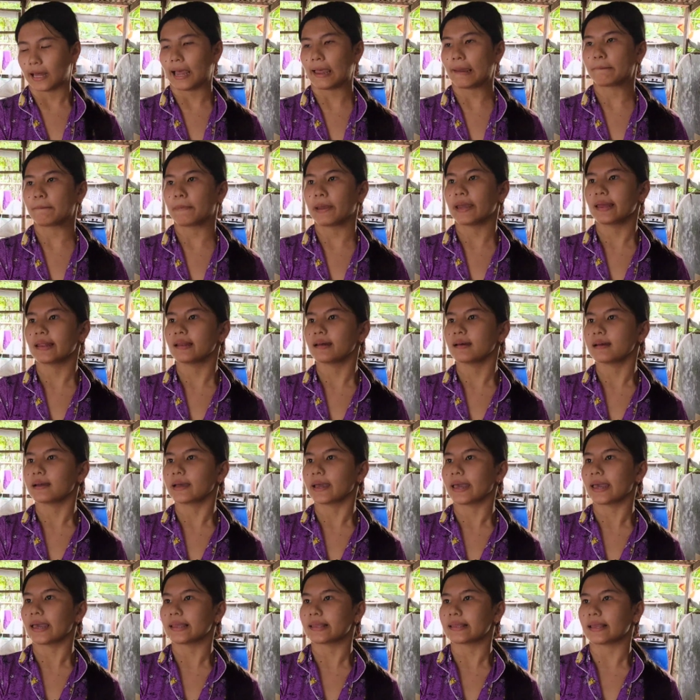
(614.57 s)
tại mấy đứa
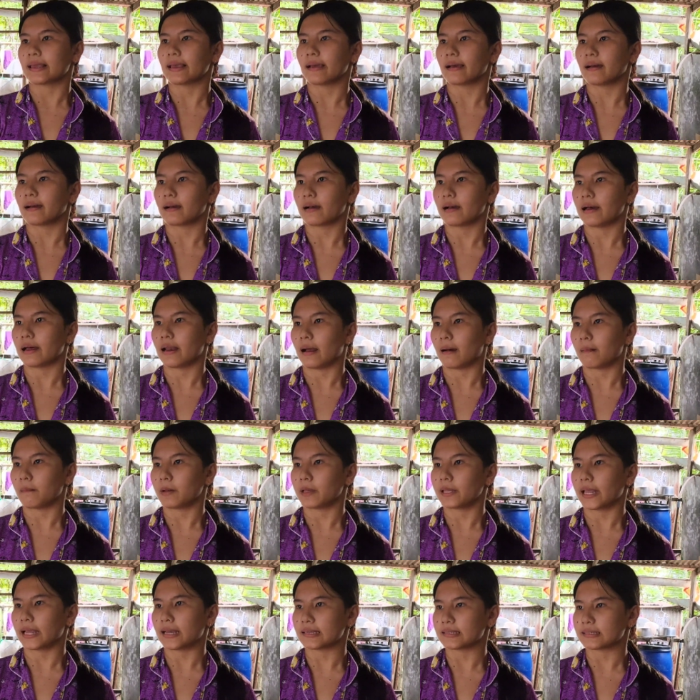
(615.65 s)
kia trường lộn
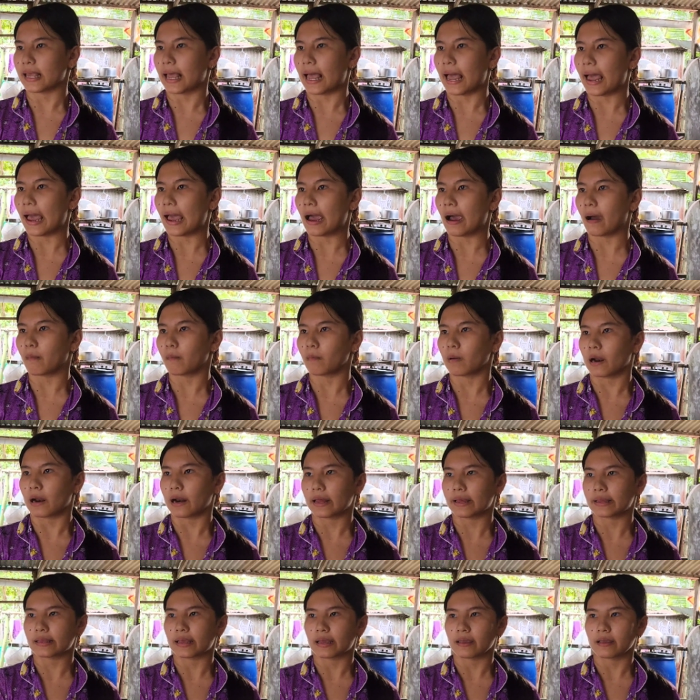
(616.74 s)
mấy nhà xa không lại
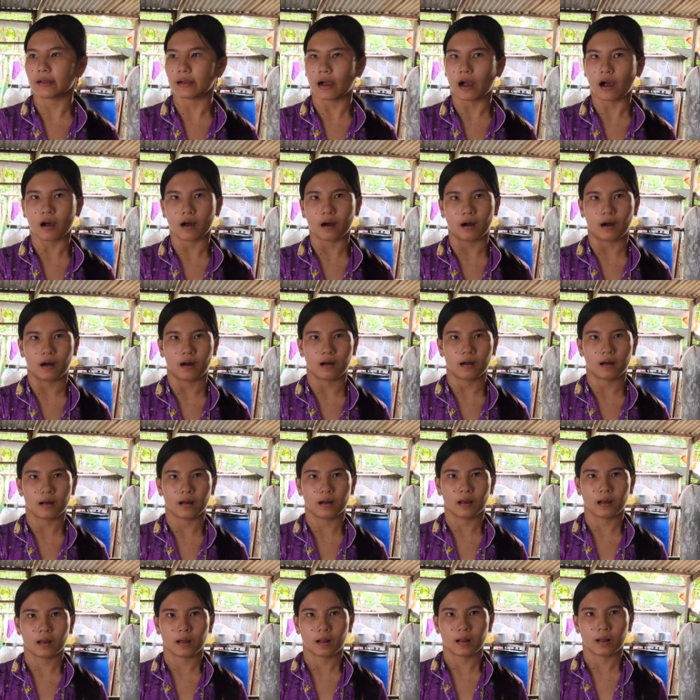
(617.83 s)
đây chơi với con
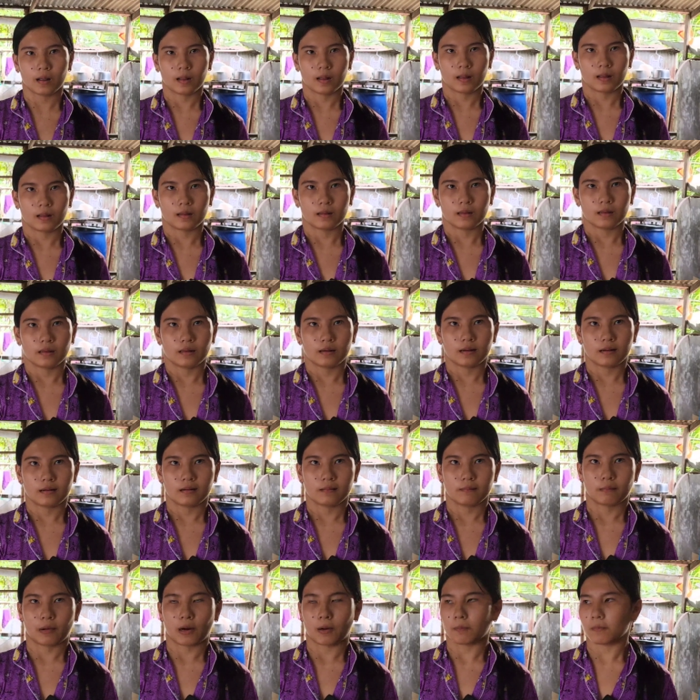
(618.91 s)
à.
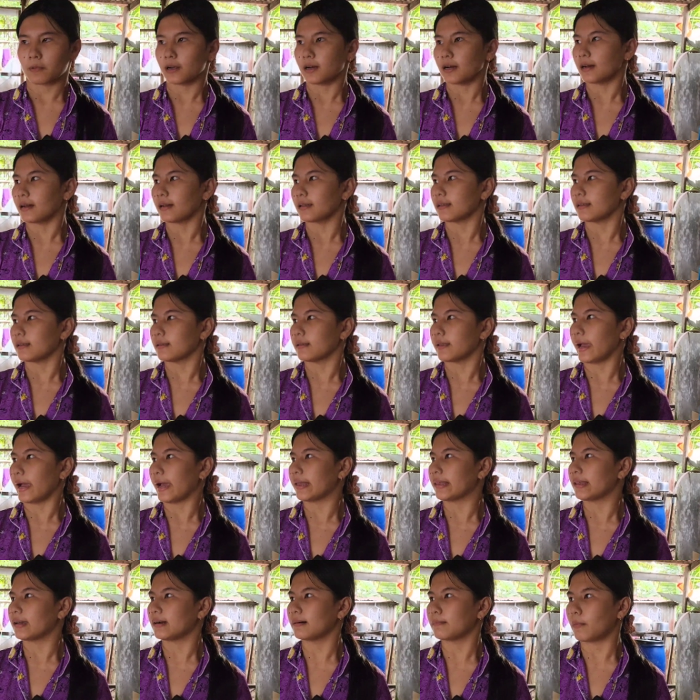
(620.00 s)
một đứa nhà
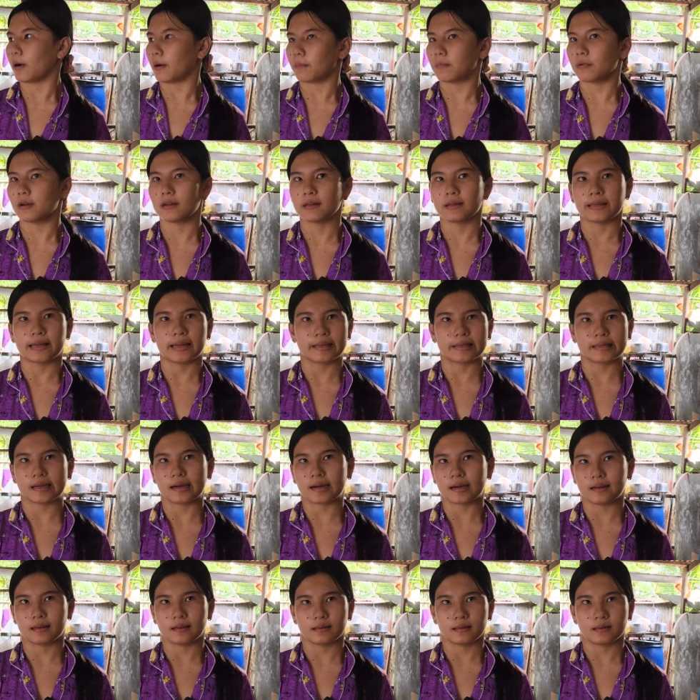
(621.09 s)
dưới một đứa nhà
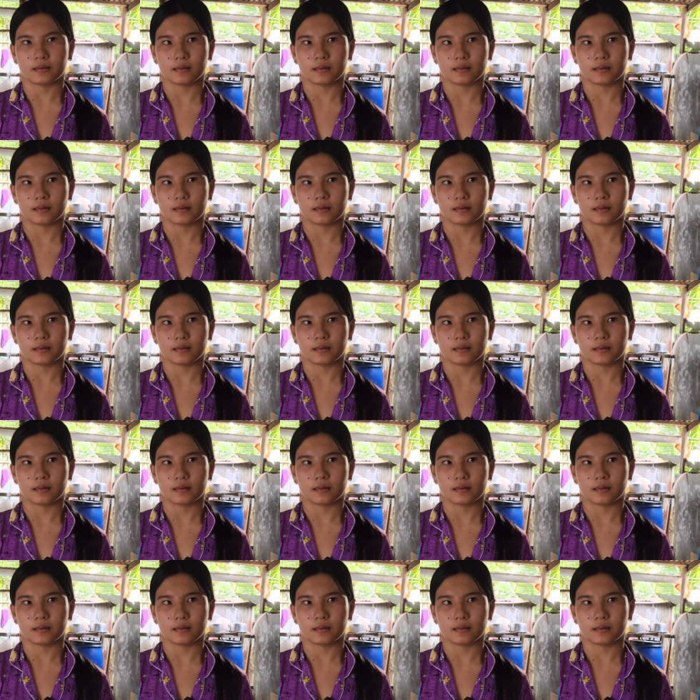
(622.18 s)
trên